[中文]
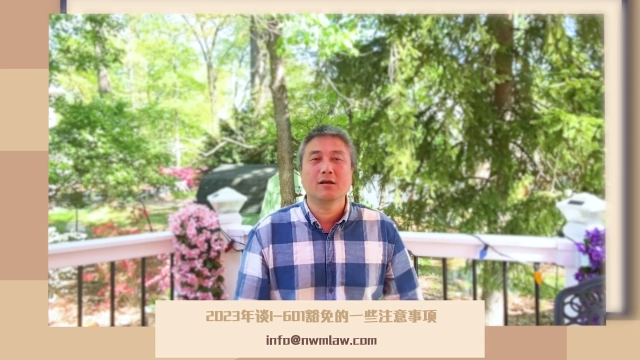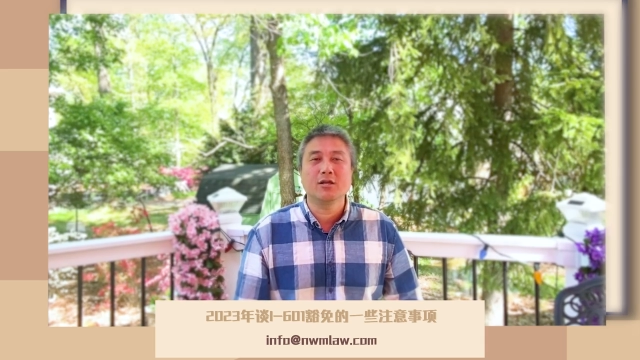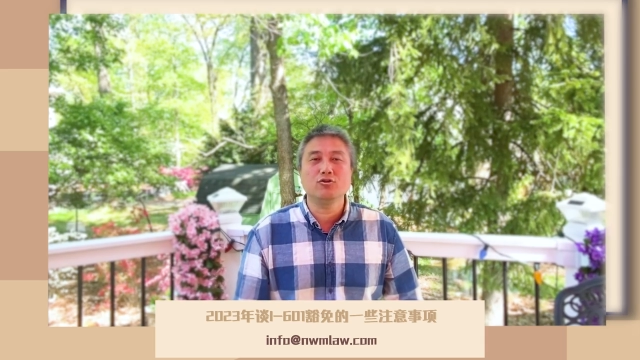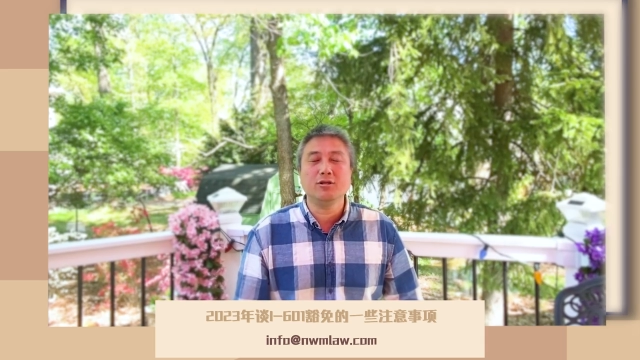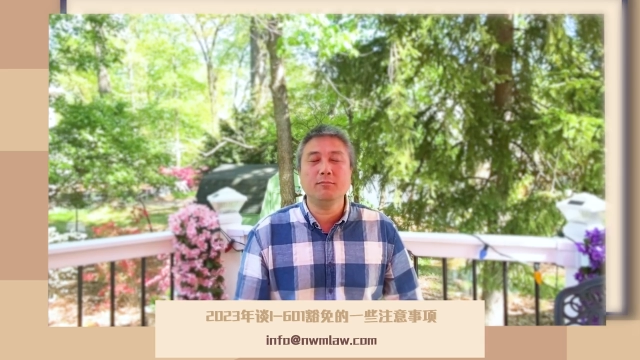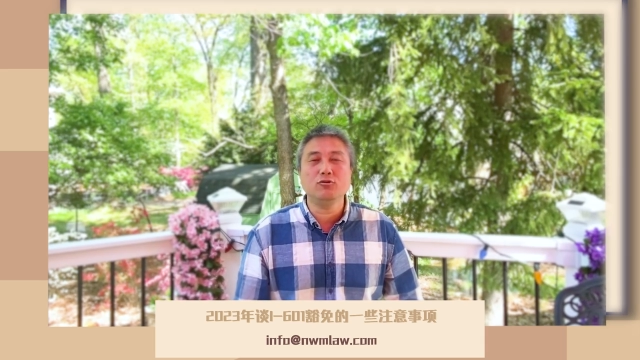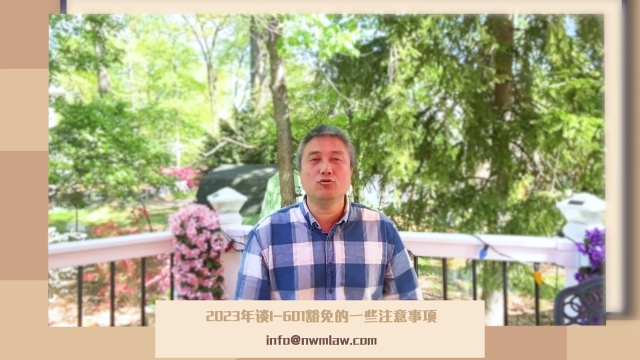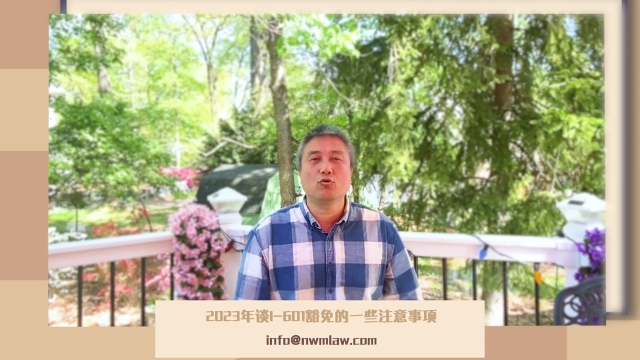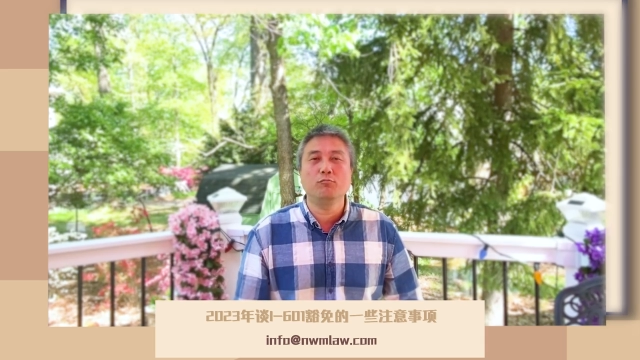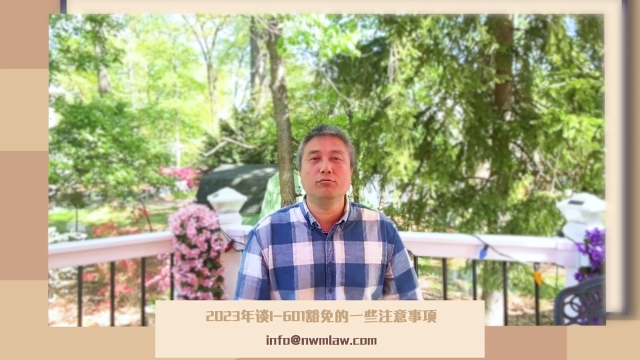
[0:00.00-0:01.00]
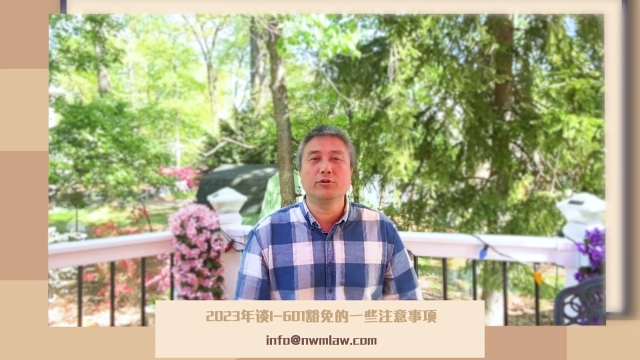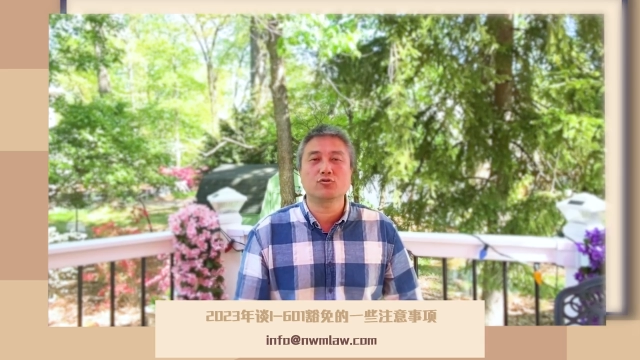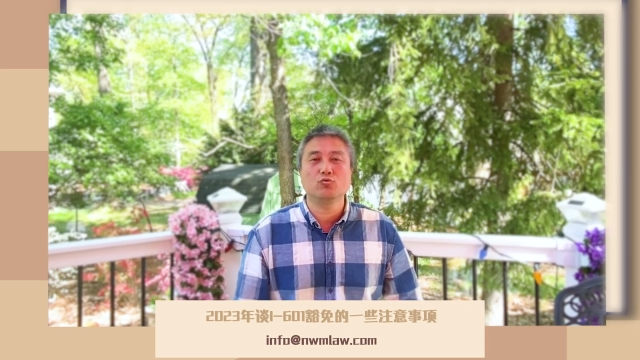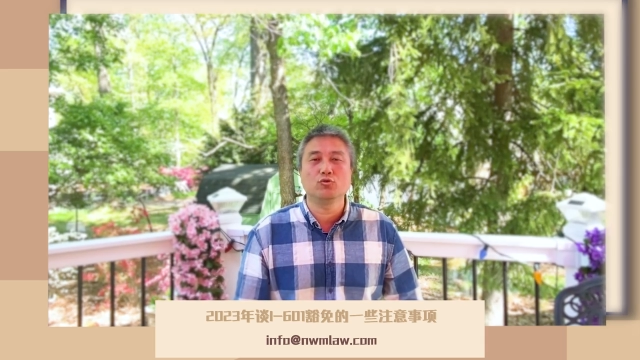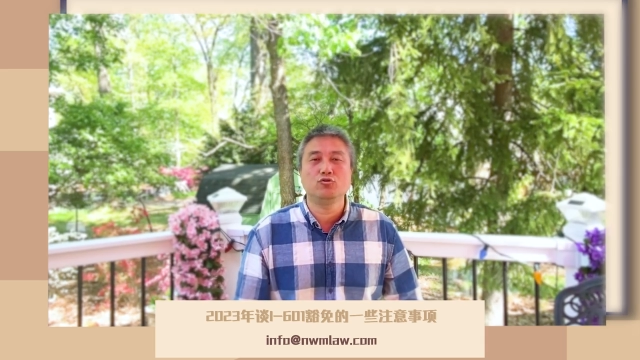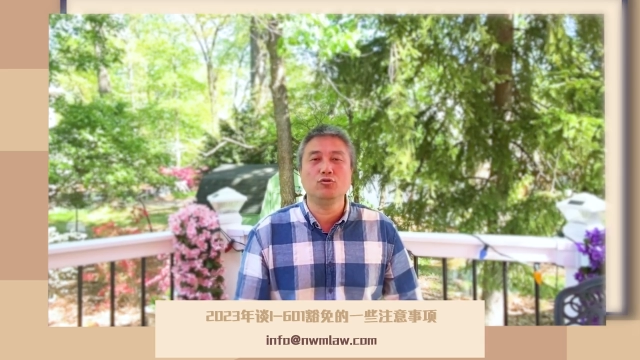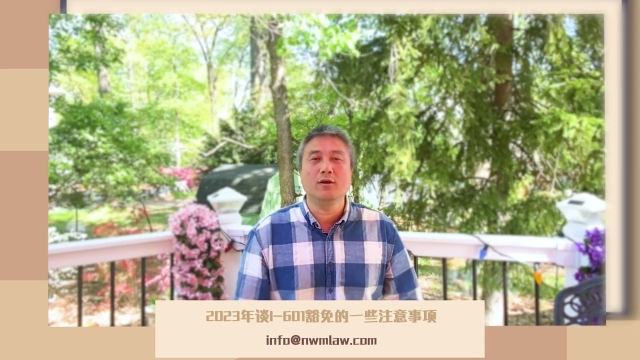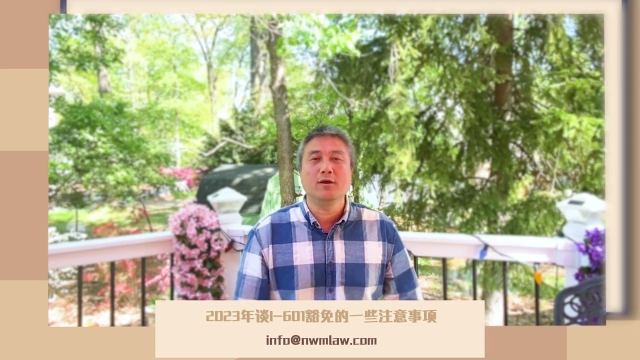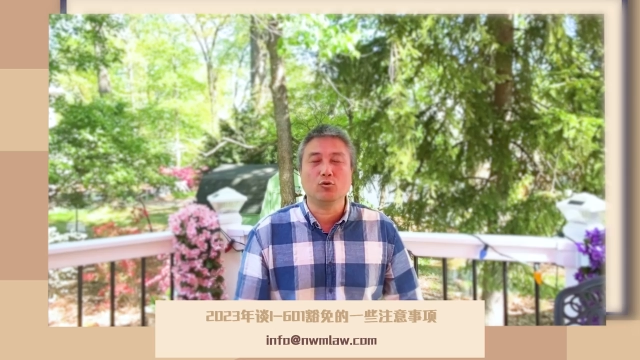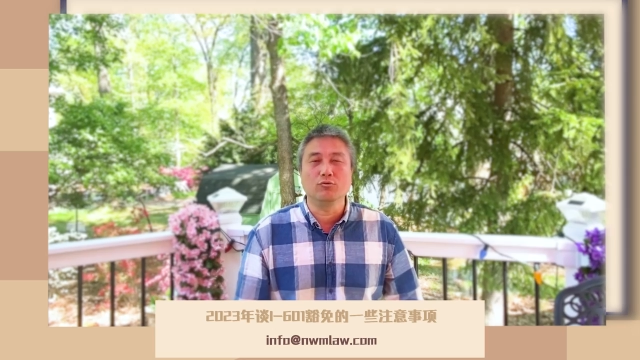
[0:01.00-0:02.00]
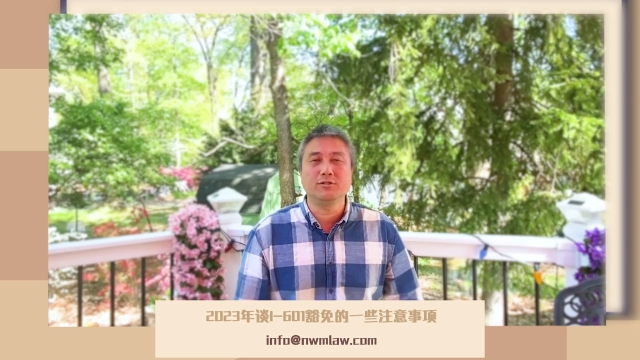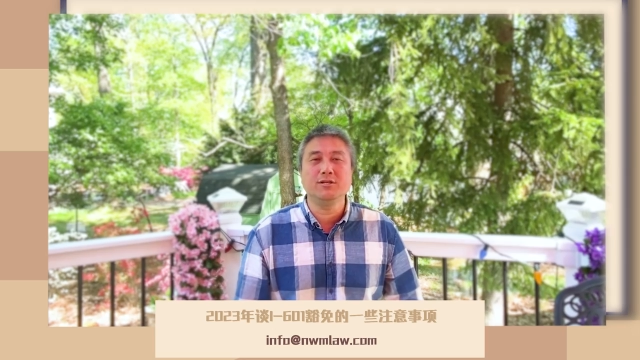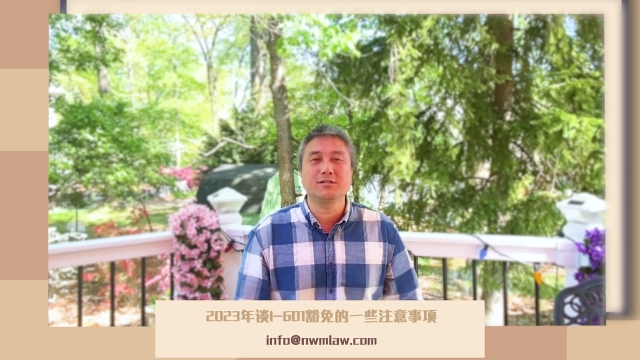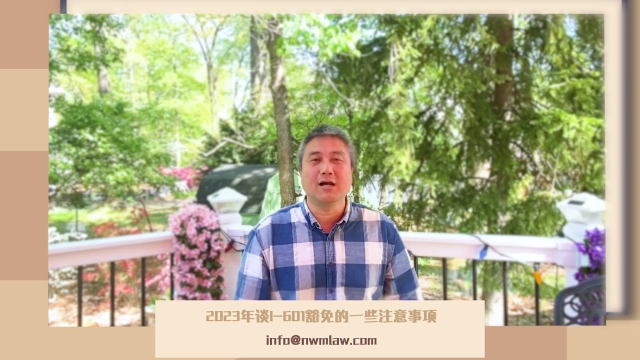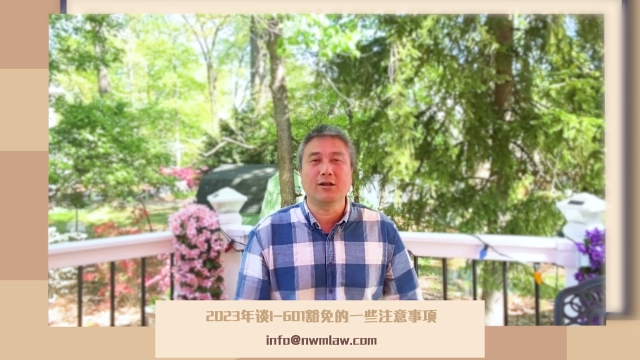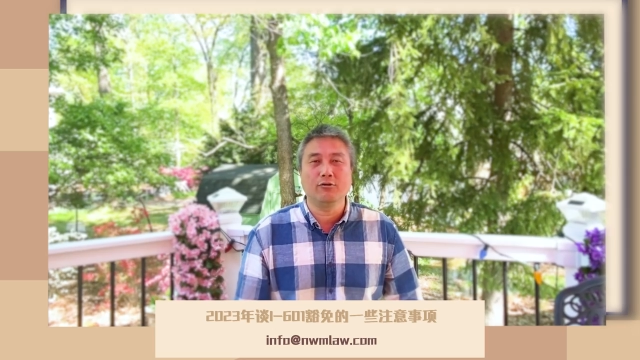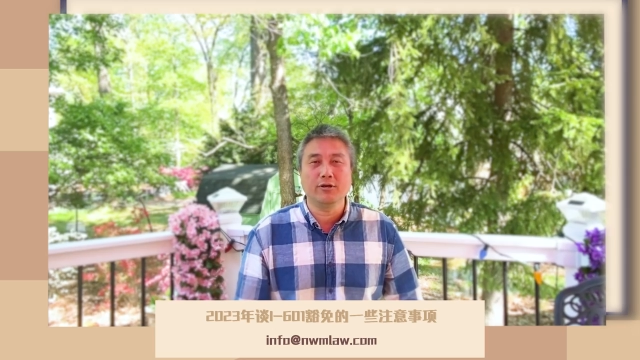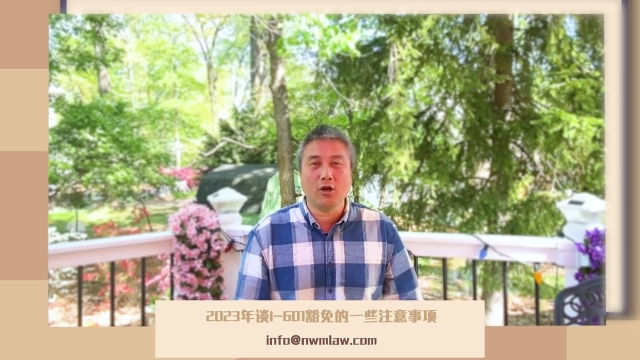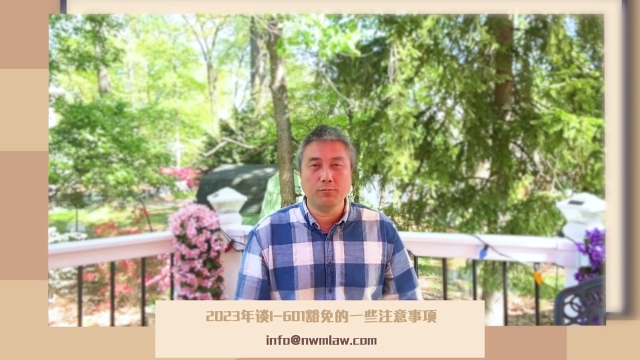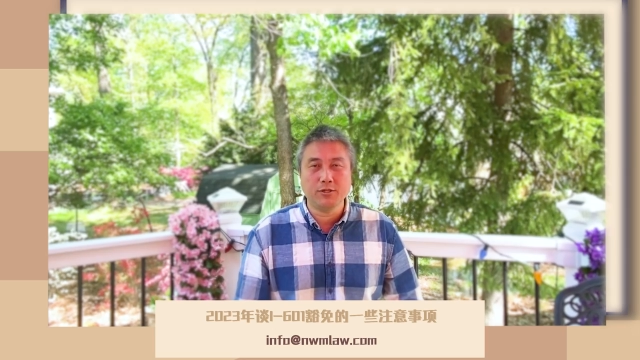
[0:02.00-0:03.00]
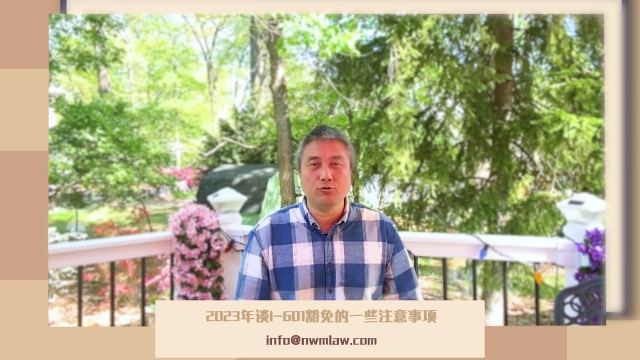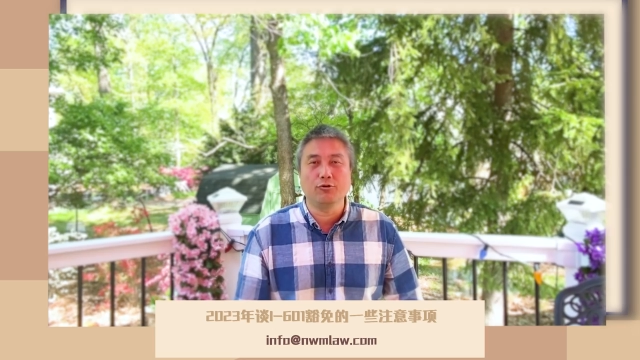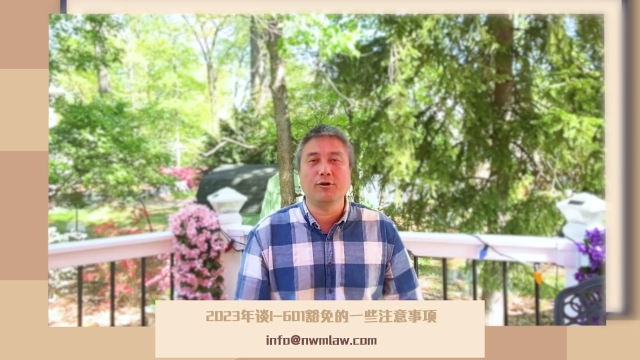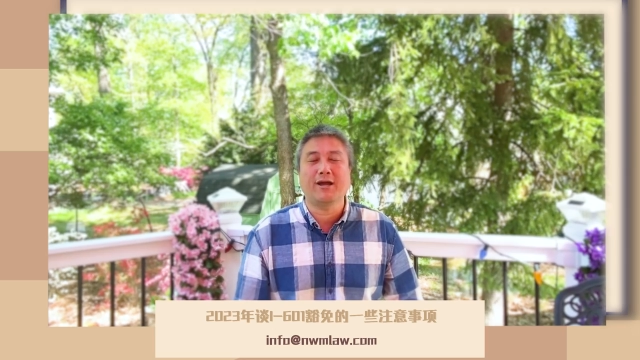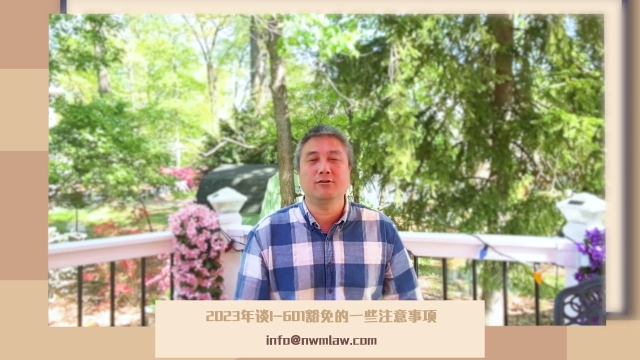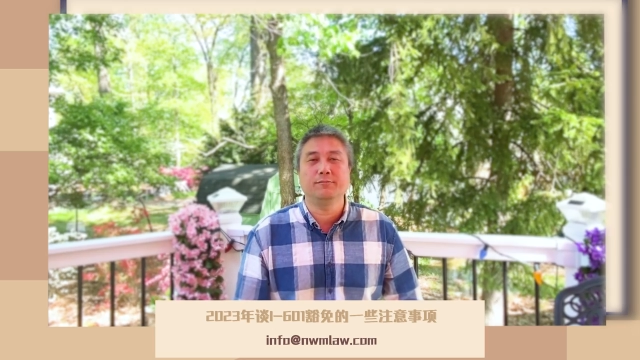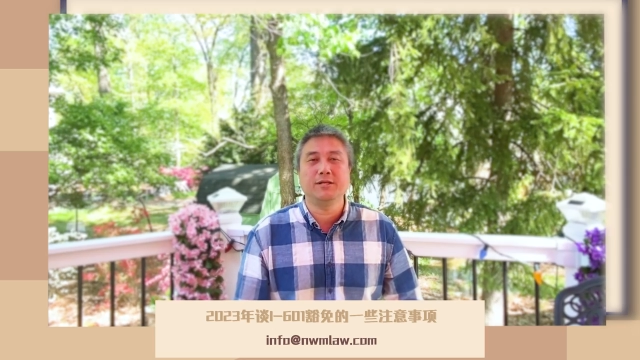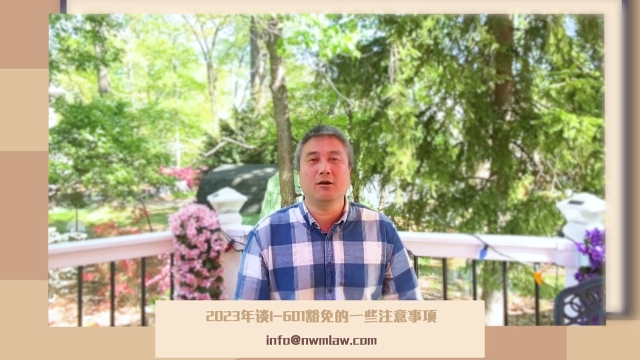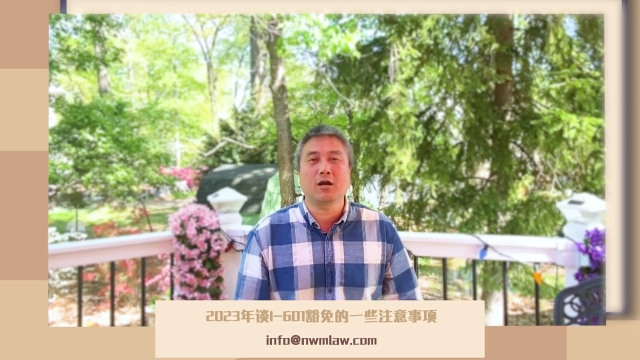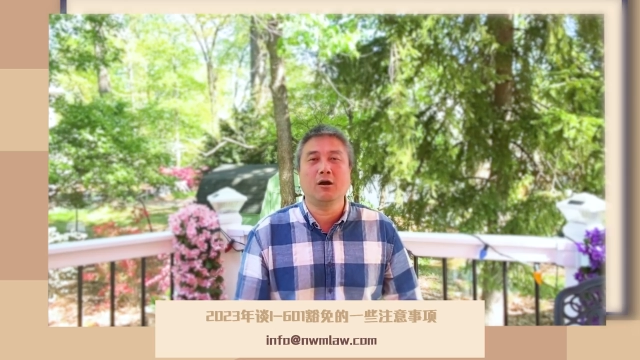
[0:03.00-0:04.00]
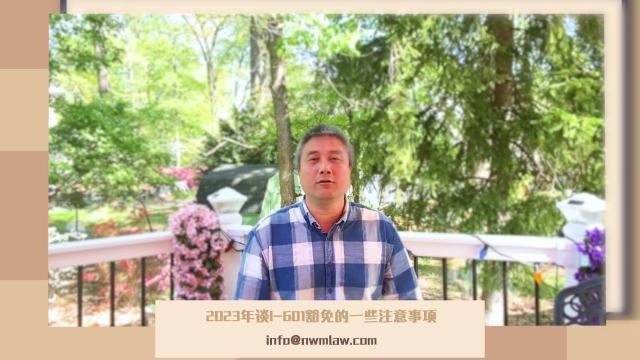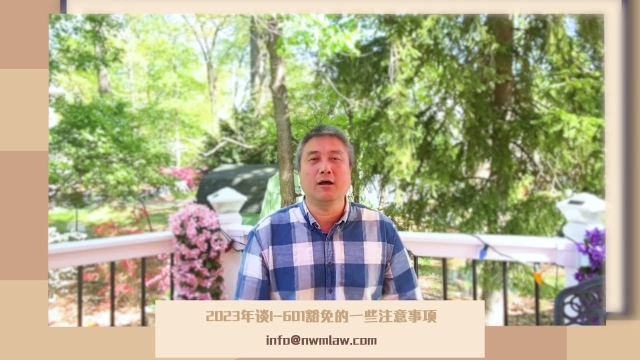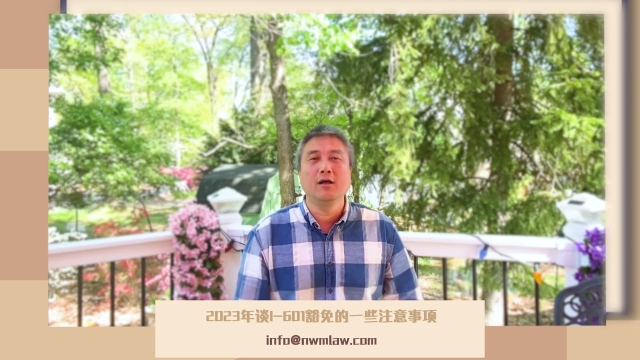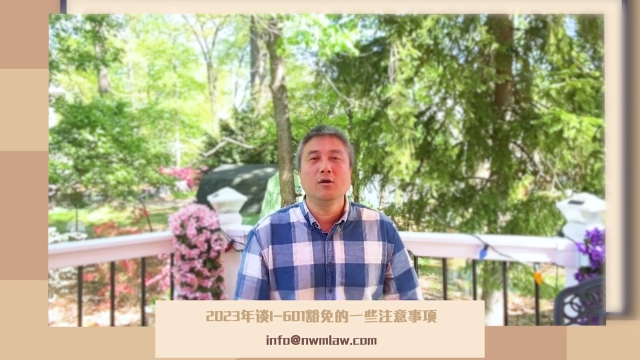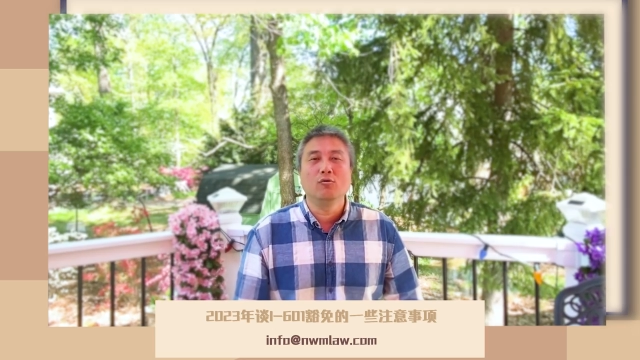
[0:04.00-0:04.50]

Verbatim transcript: 根据移民局公布的数据统计上，六零幺批准率还是比较高的。